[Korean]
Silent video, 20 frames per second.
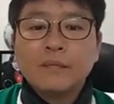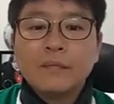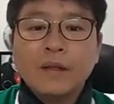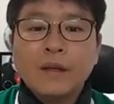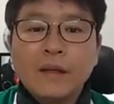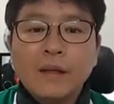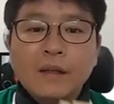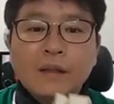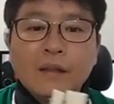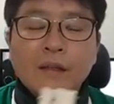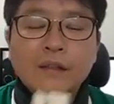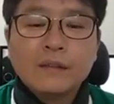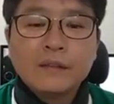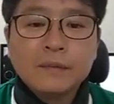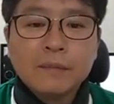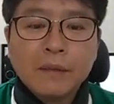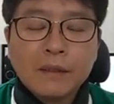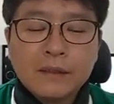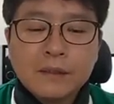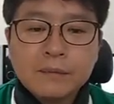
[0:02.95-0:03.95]
네, 다시
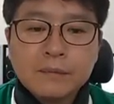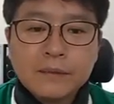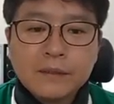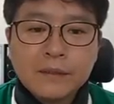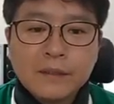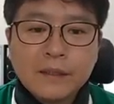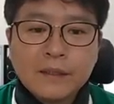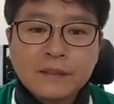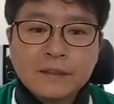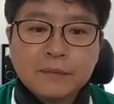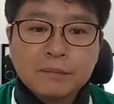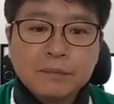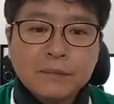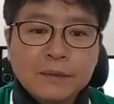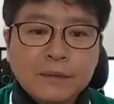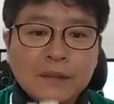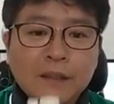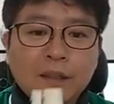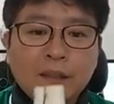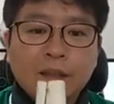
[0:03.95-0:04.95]

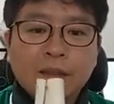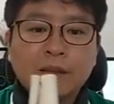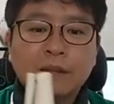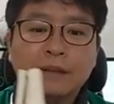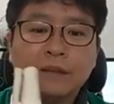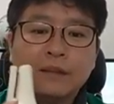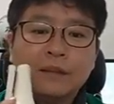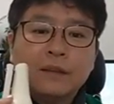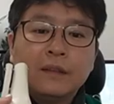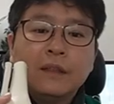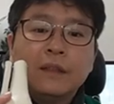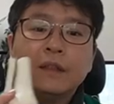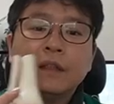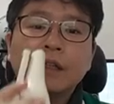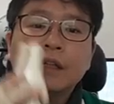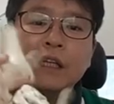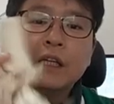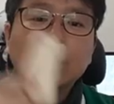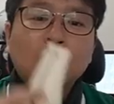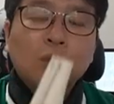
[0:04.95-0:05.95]
말씀드리겠습니다.
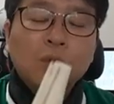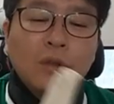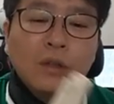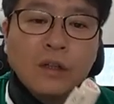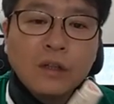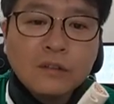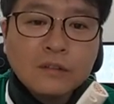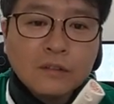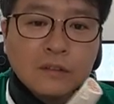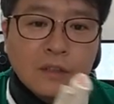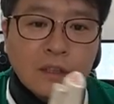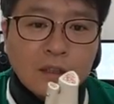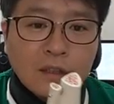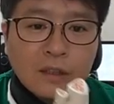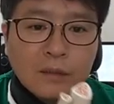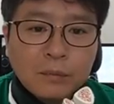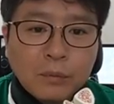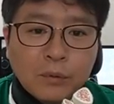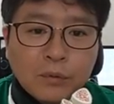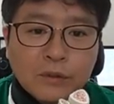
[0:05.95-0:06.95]
이
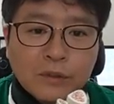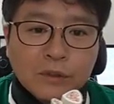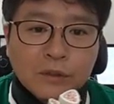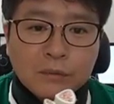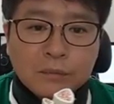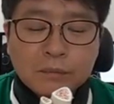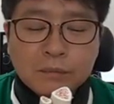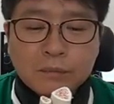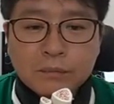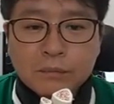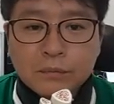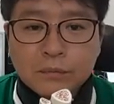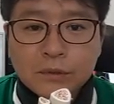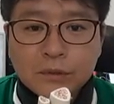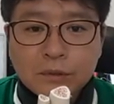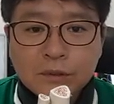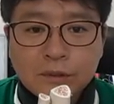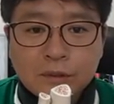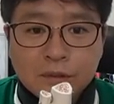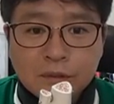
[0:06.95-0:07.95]
동영상을 보시는
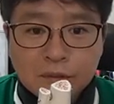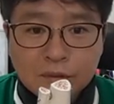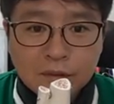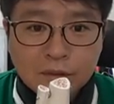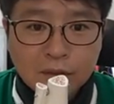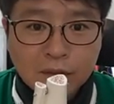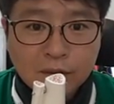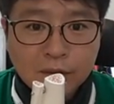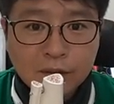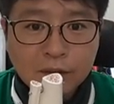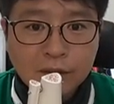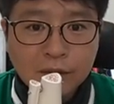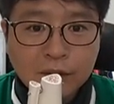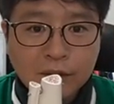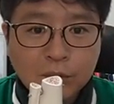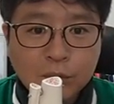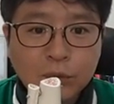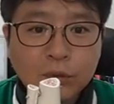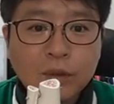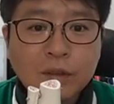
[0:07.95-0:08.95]
분은
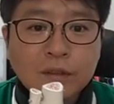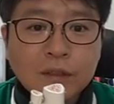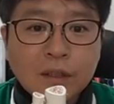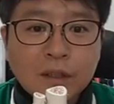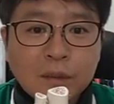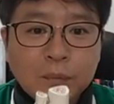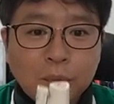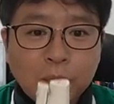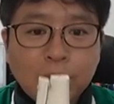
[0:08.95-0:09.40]
이 동영상을